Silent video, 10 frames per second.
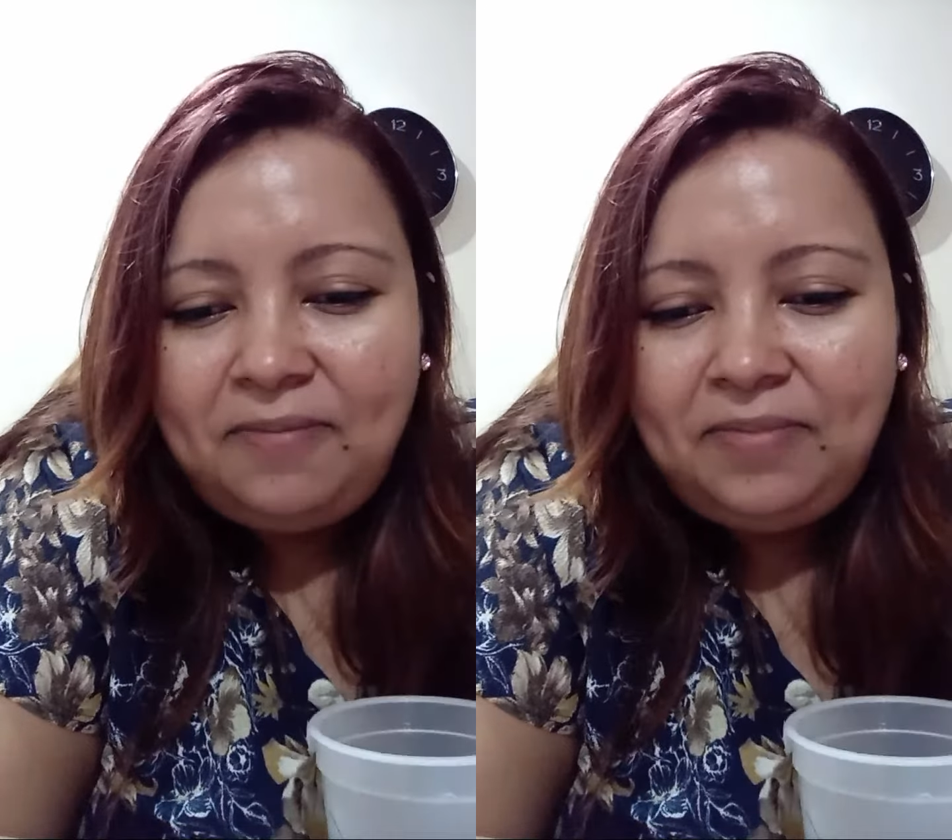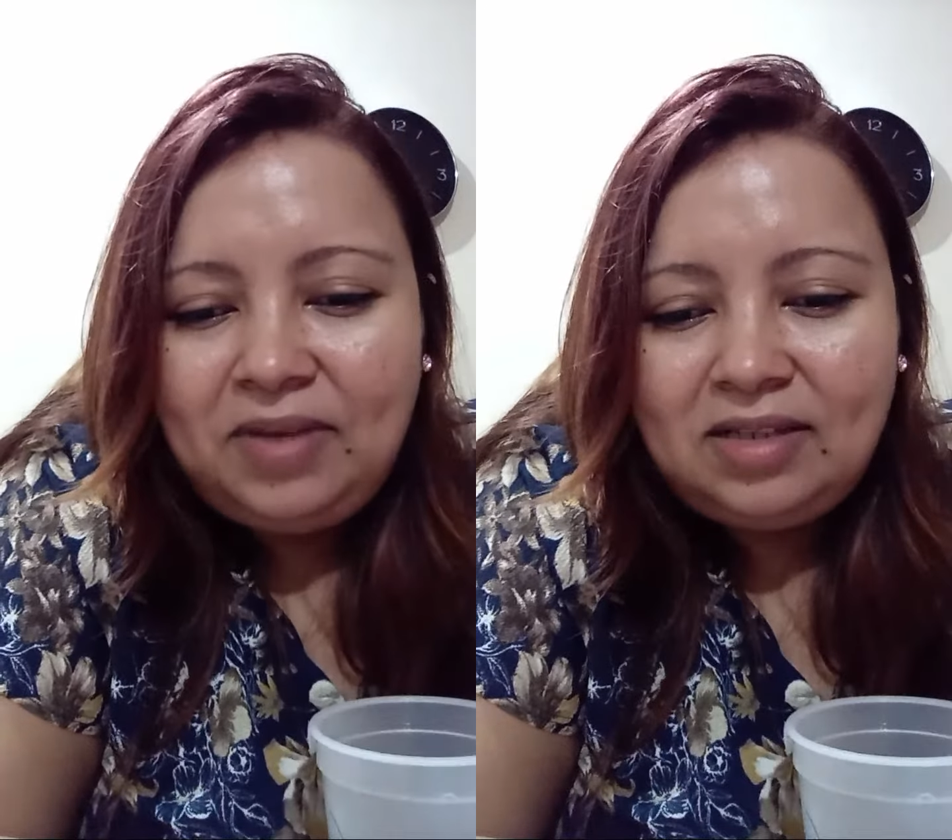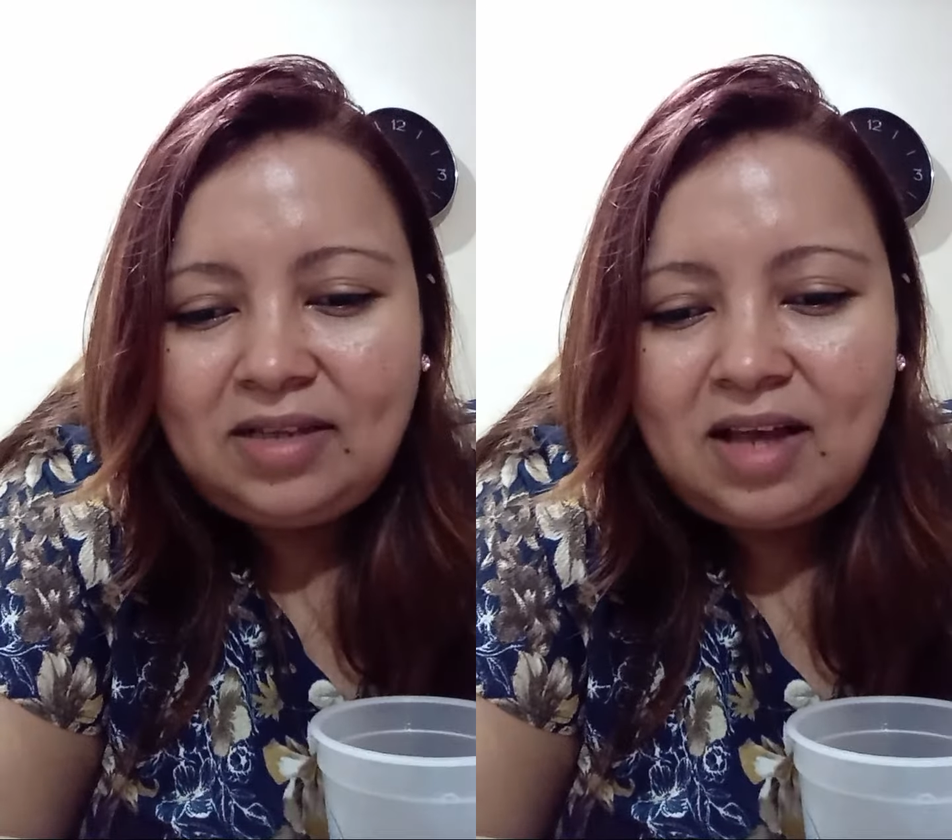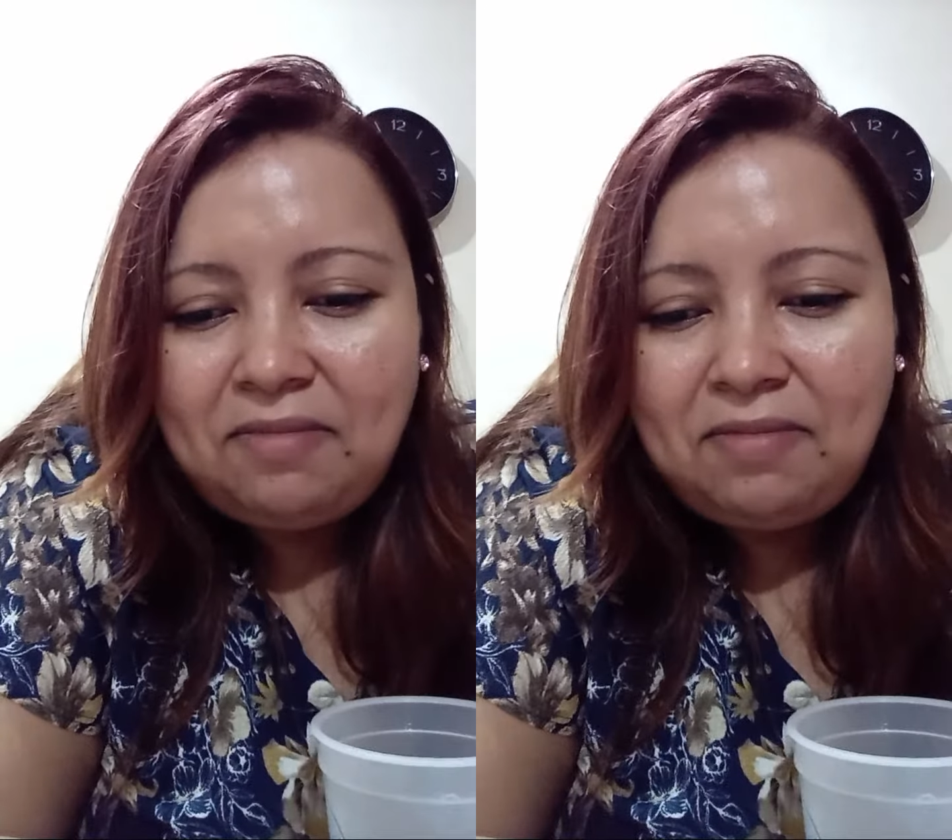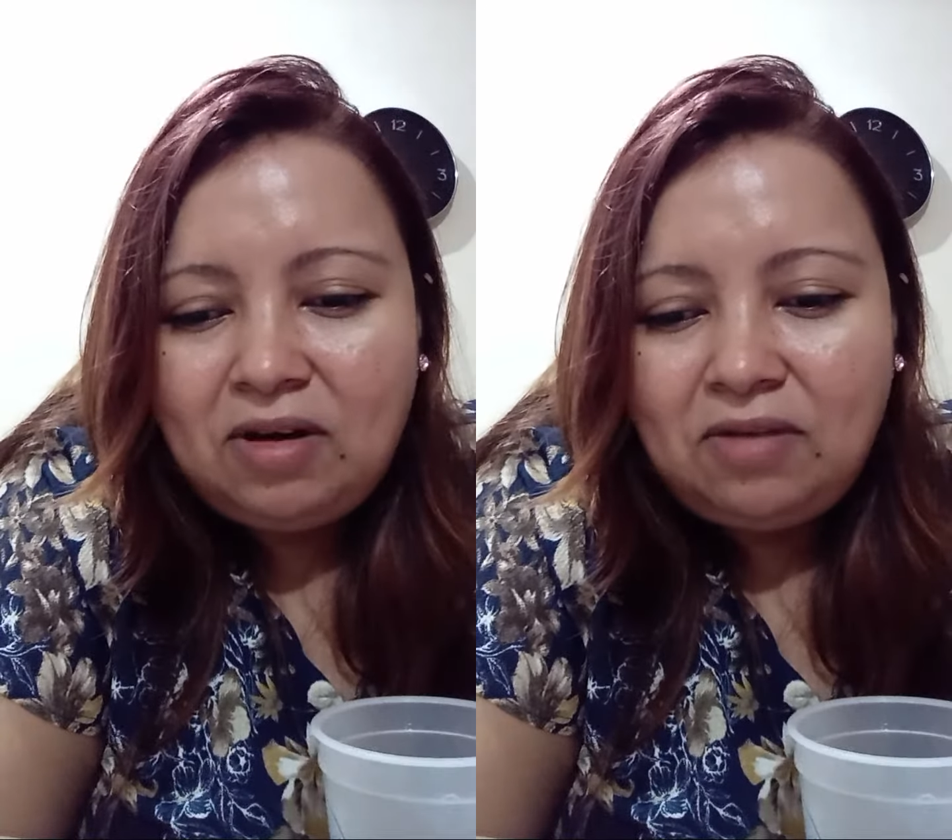Dice, a
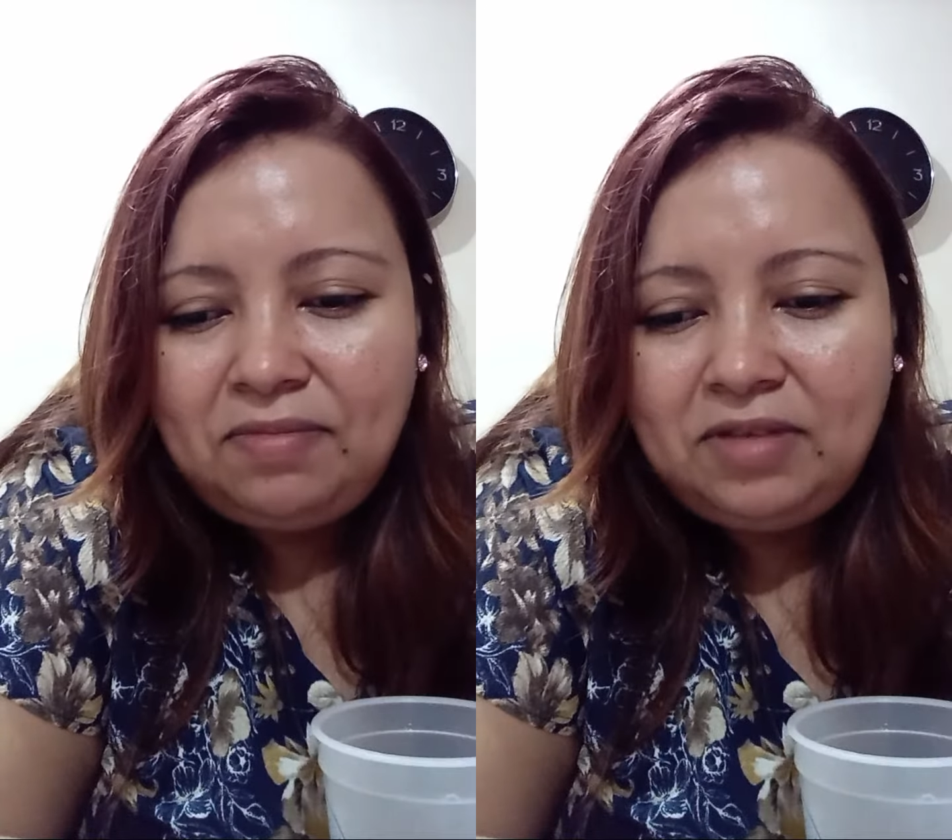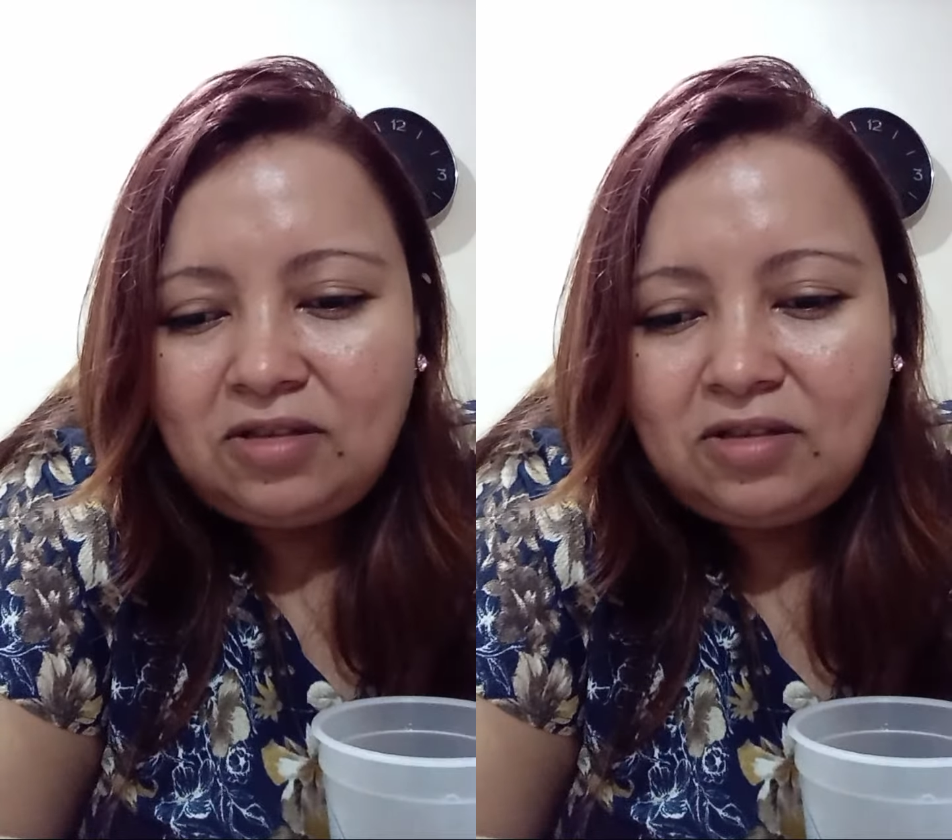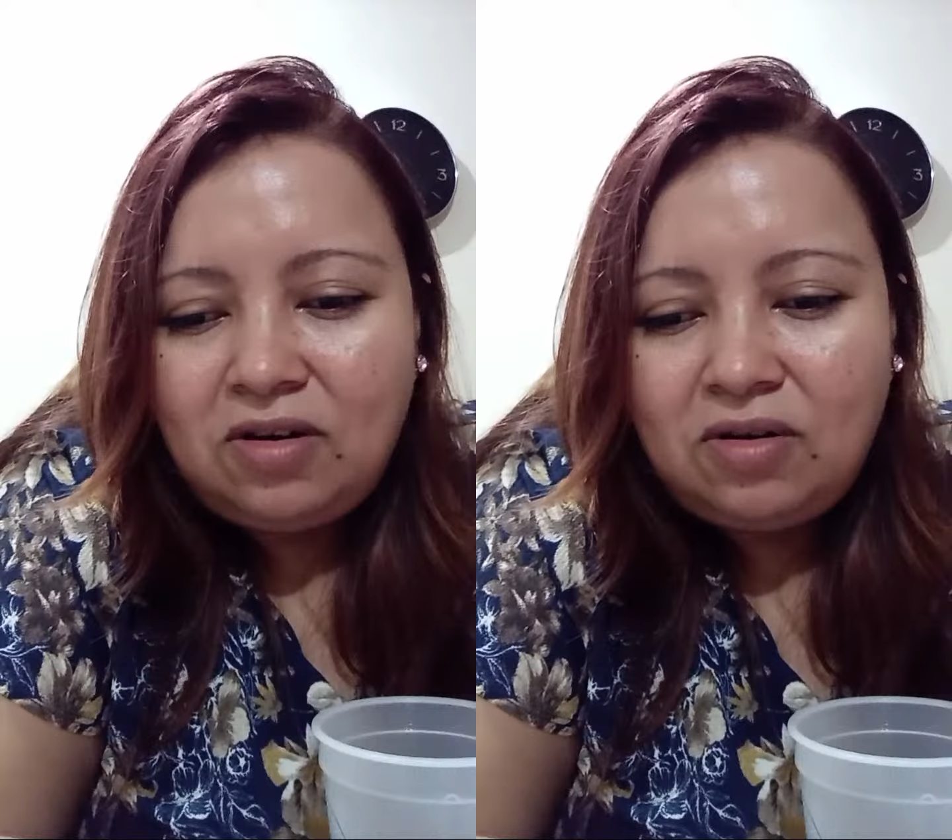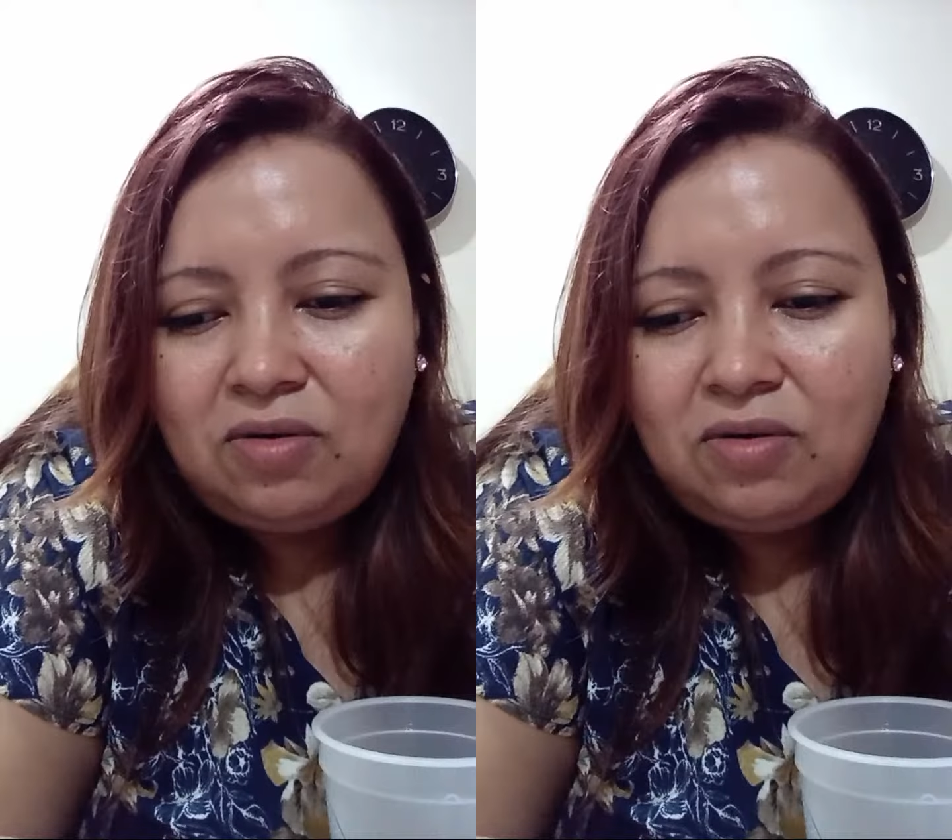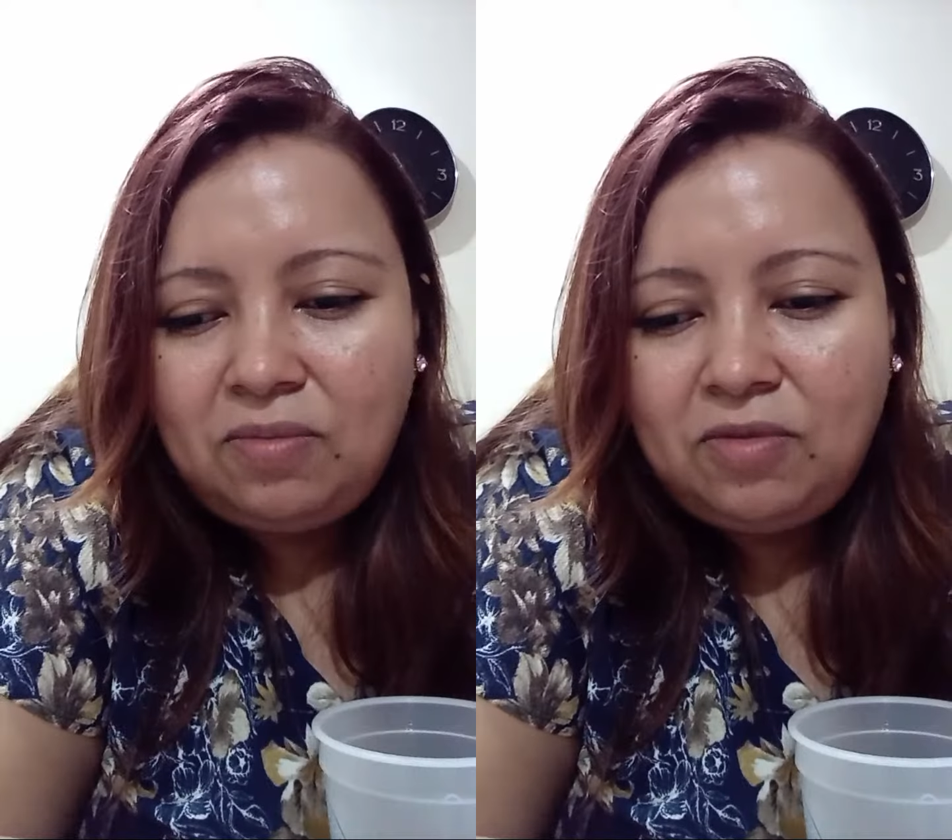mí me comenzó con